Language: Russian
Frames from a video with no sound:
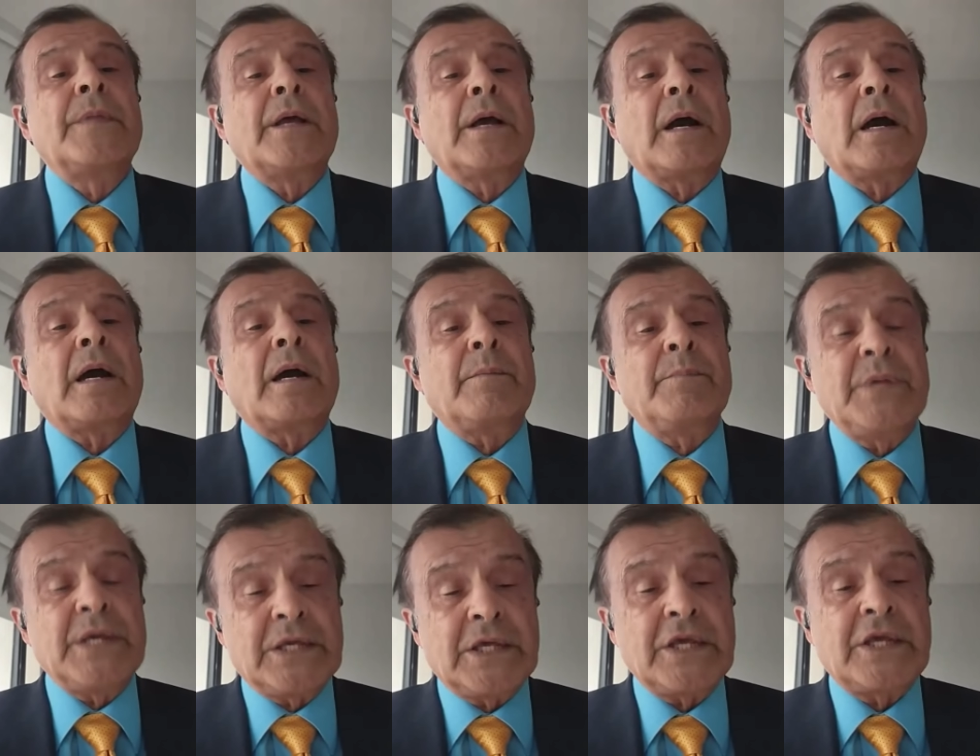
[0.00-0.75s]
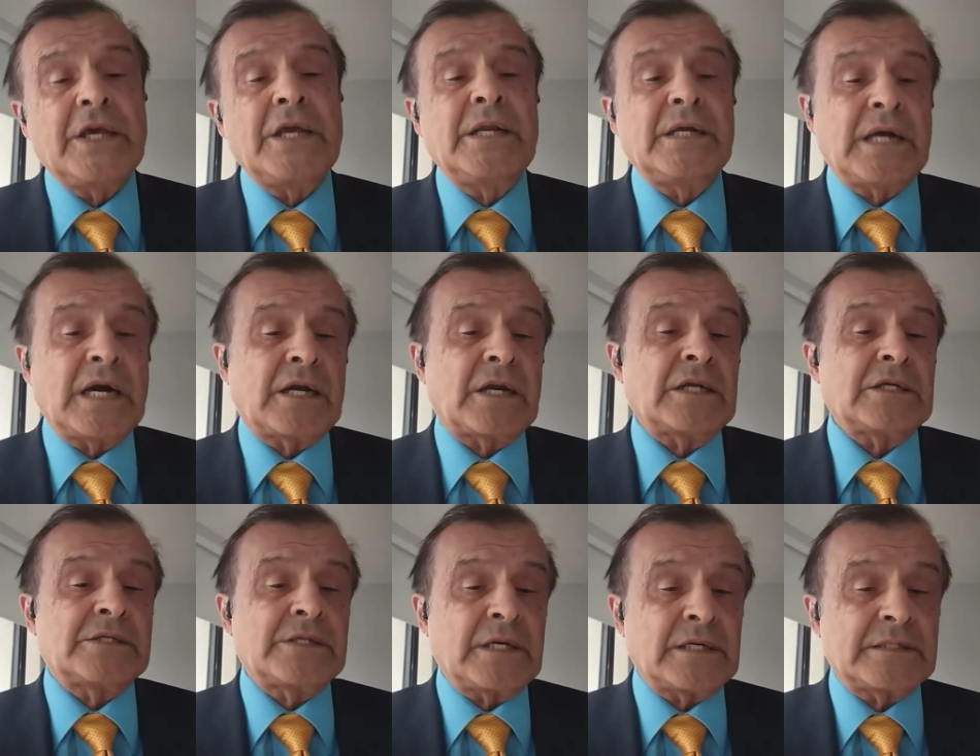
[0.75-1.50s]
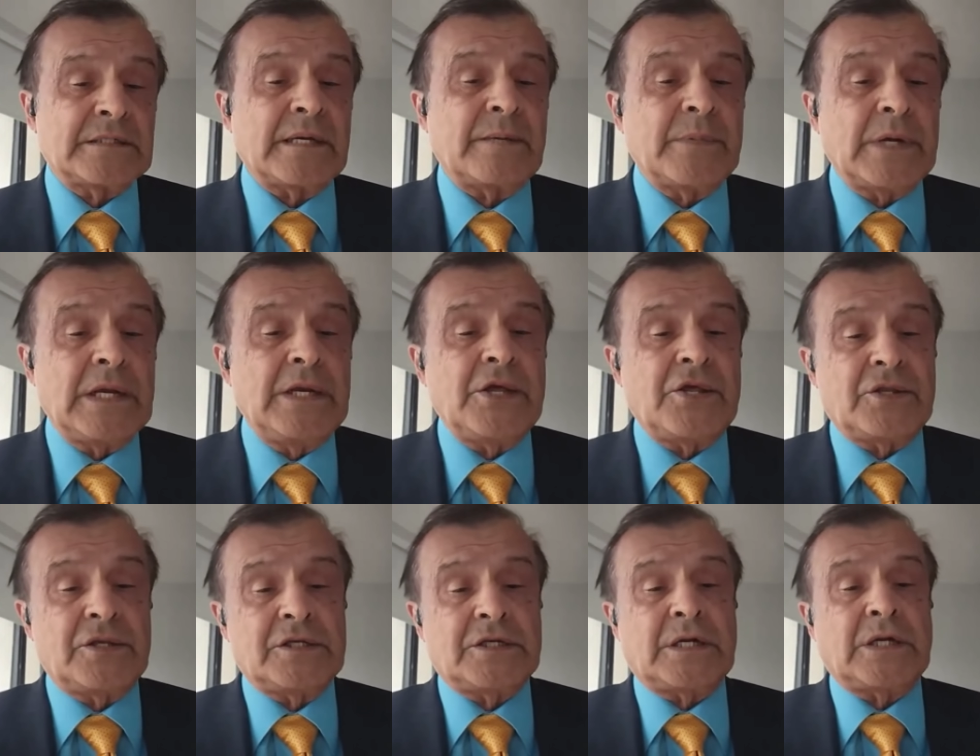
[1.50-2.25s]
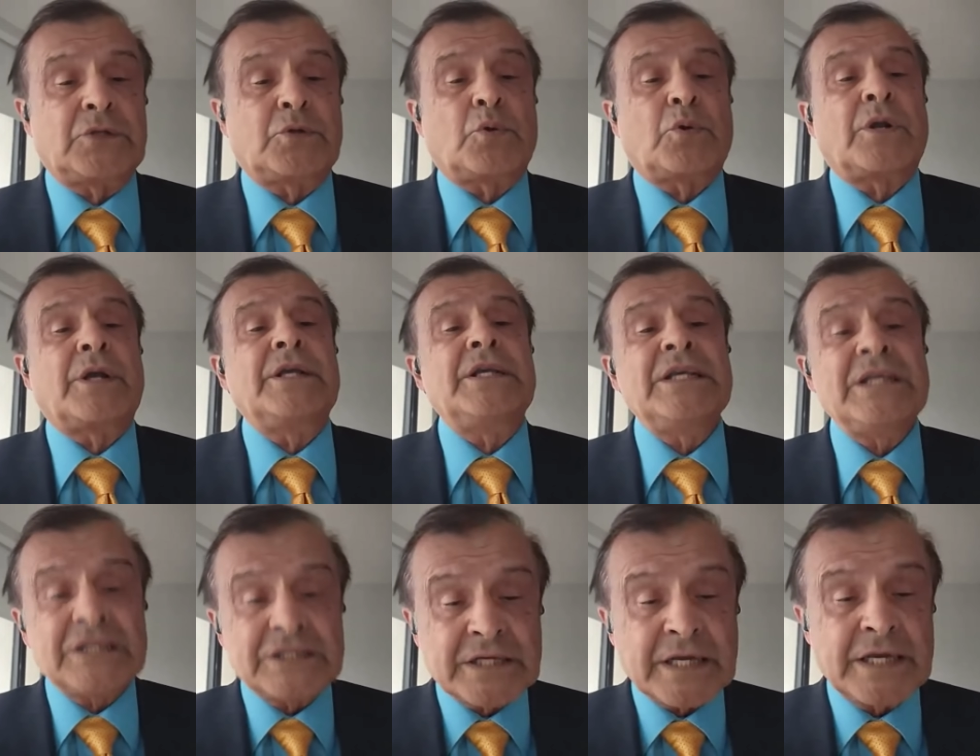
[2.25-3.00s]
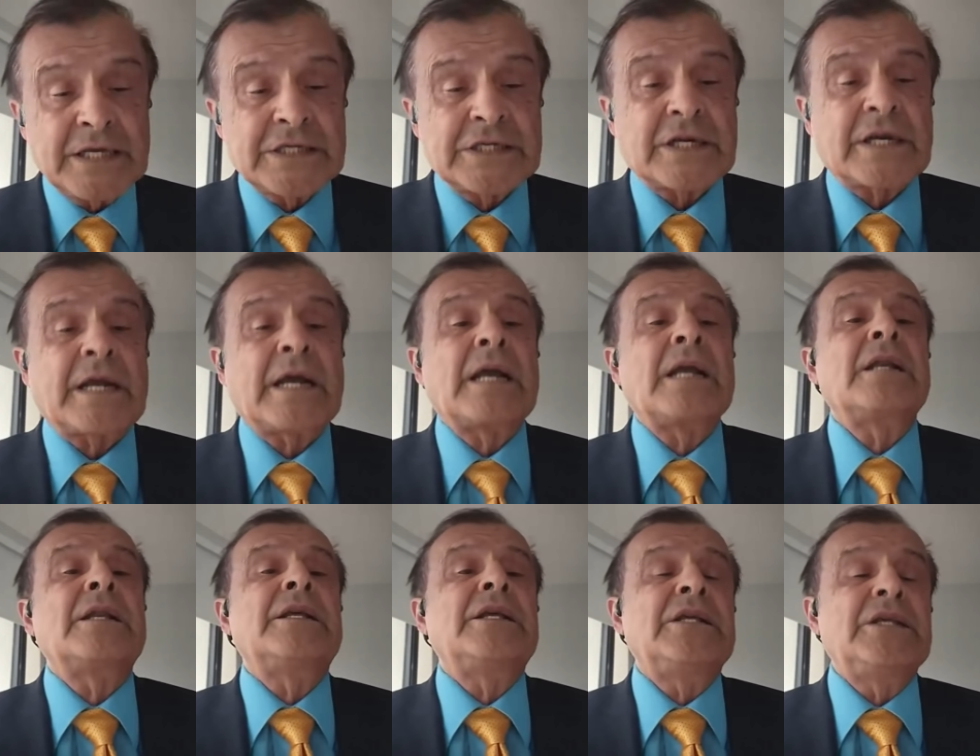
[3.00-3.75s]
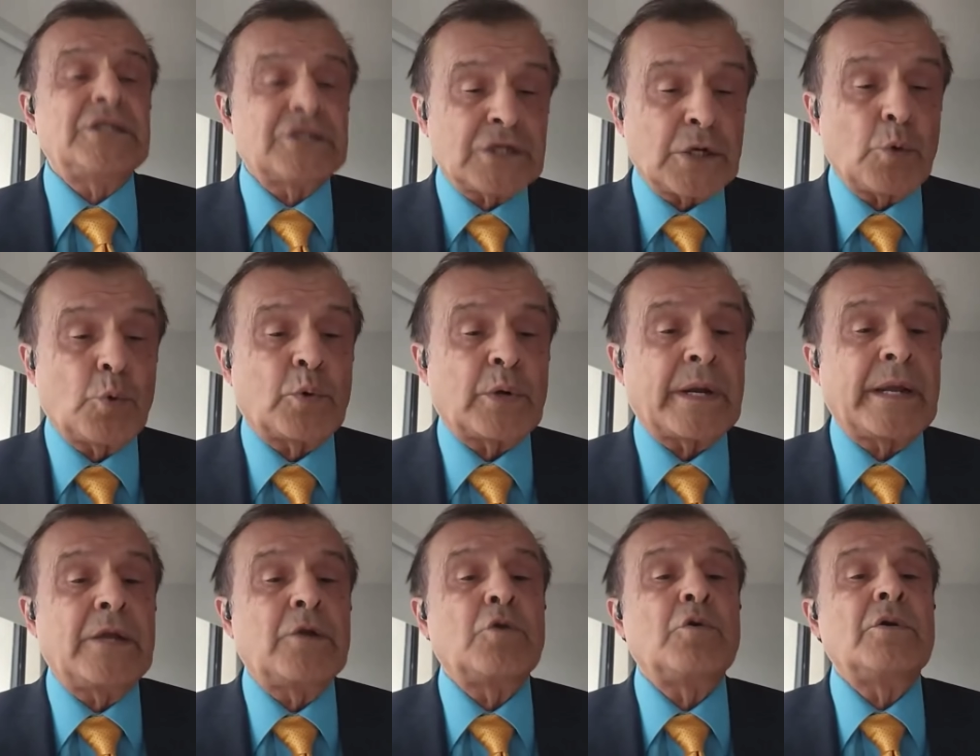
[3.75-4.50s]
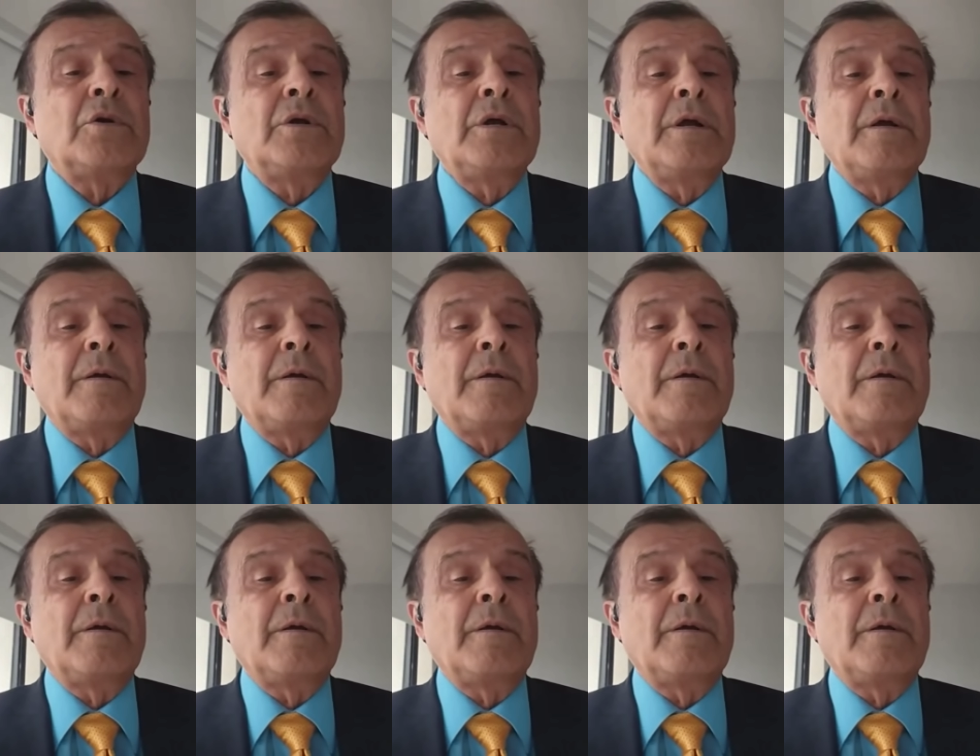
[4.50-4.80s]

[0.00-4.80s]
А, Микки Келли как раз та самая личность, которая и за Израиль, и за Украину,